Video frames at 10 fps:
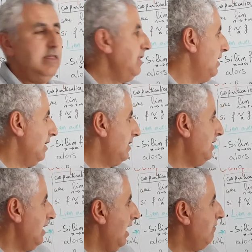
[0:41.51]
C'est-à-dire
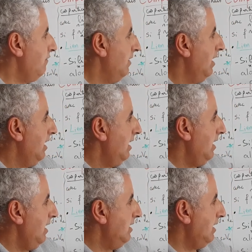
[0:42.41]
si f
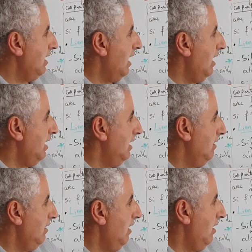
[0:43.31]
est égal
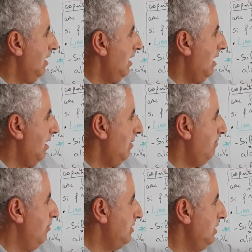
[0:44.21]
euh, à,
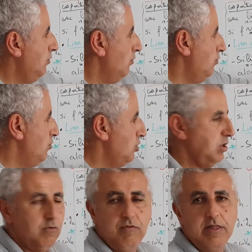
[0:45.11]
petit o de
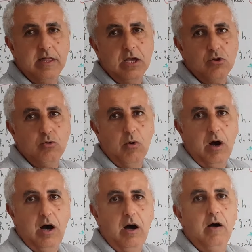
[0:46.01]
g au voisinage de
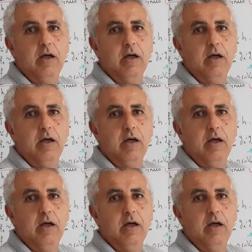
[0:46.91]
a,